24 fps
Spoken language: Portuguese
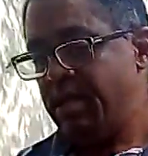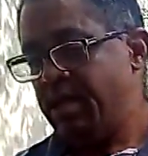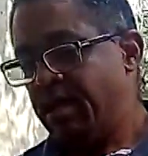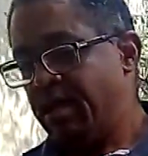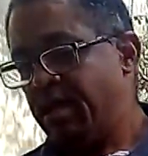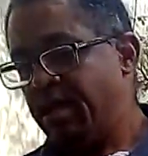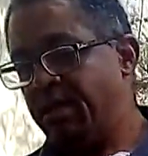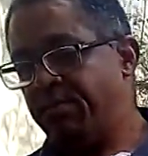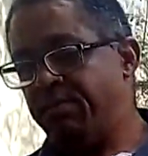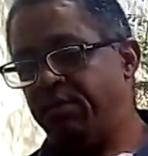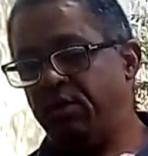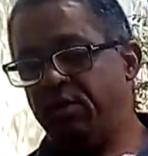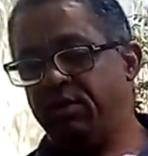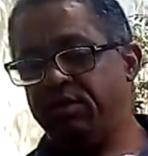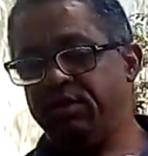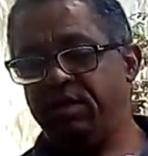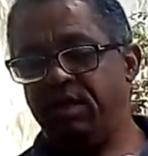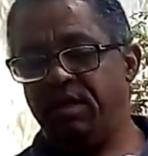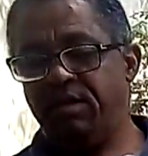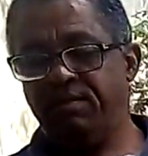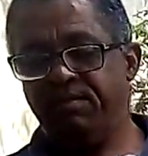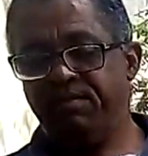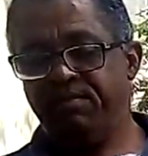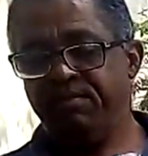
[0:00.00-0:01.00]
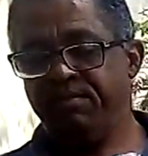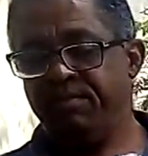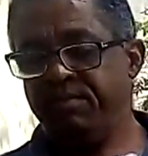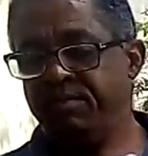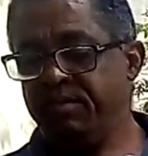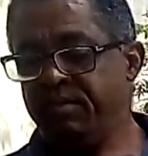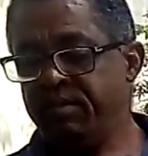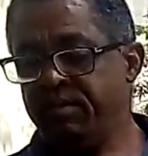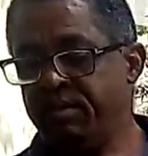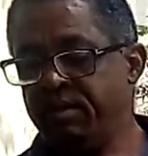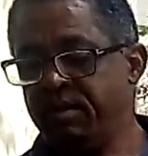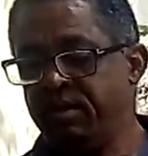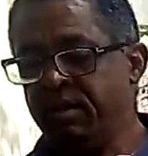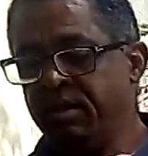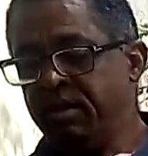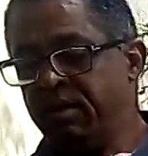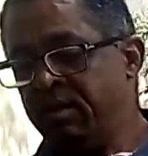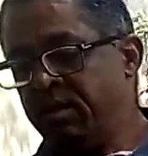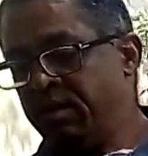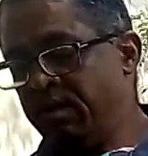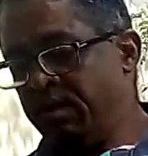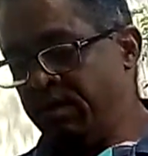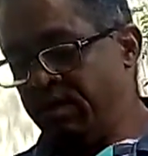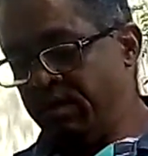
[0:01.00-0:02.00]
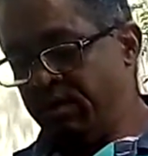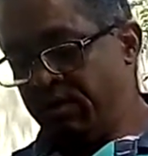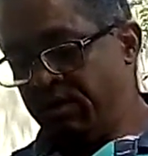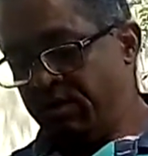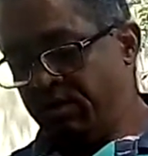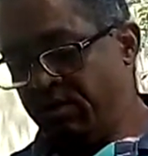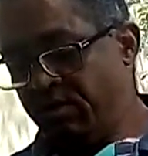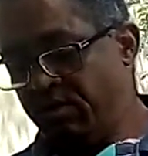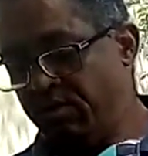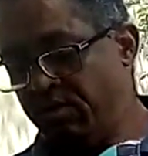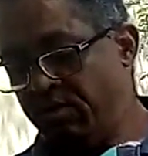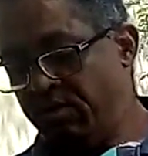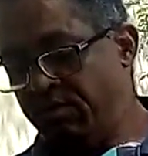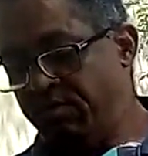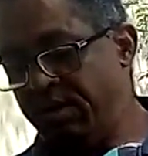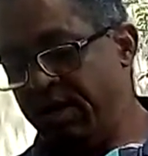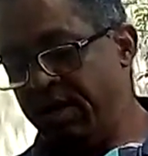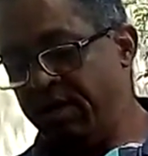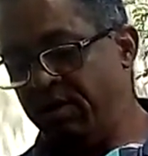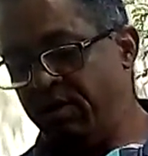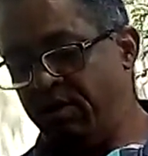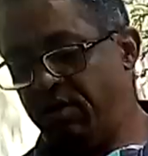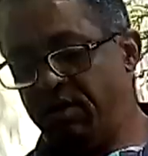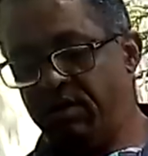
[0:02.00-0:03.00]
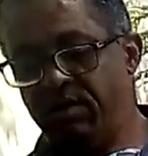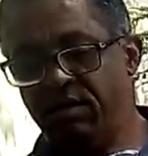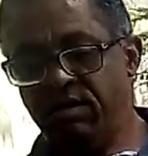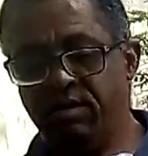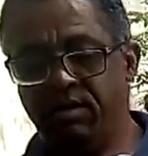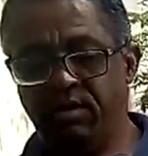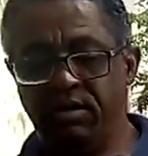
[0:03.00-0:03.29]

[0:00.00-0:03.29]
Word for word: ela brota com maior